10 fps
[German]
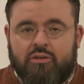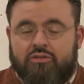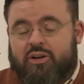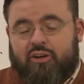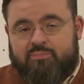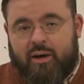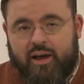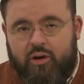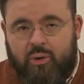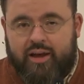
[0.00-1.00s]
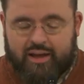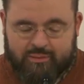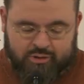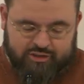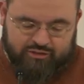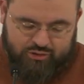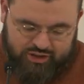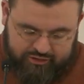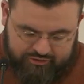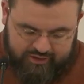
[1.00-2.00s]
und sogar aus Paraguay haben uns
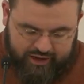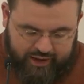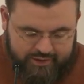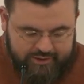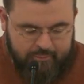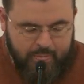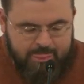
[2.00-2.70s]
Zuschriften erreicht.